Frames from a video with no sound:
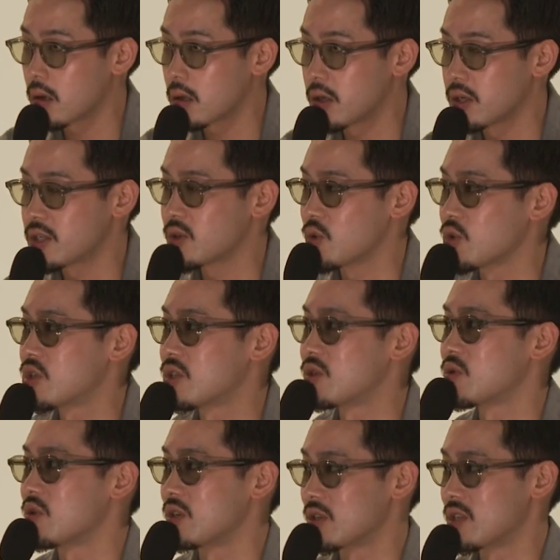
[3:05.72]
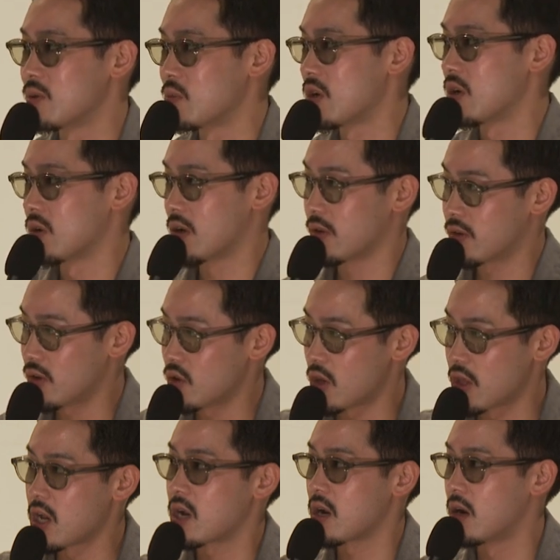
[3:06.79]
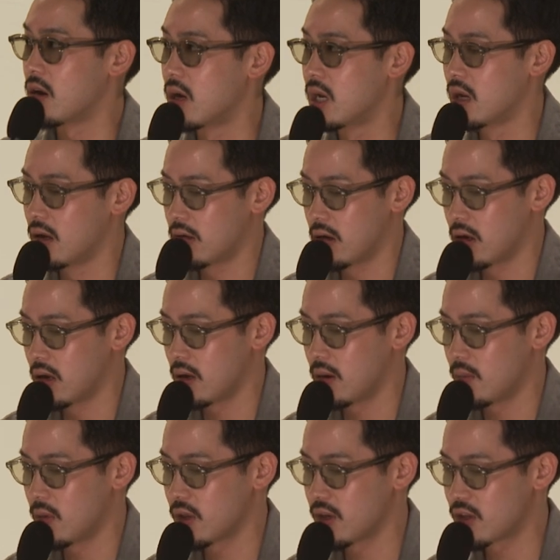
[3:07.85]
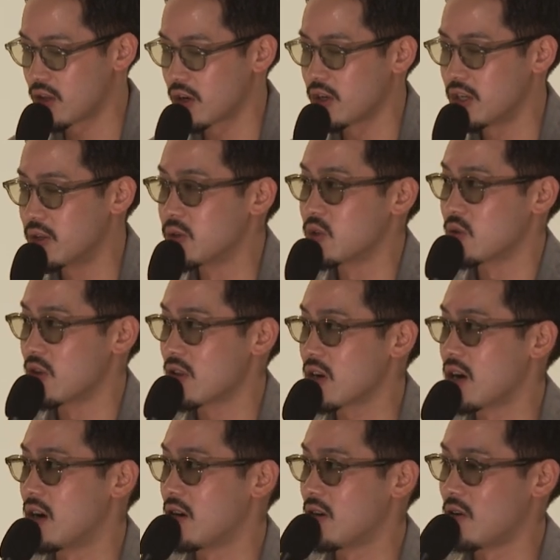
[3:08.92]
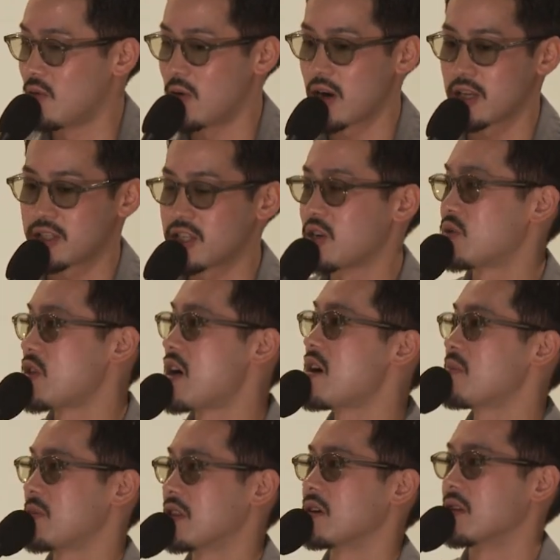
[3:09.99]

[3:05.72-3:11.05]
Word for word: ゲスト出演してもらうかっていうのはなんか、まあできたらいいですよね。なんか笑っちゃうなかっこいい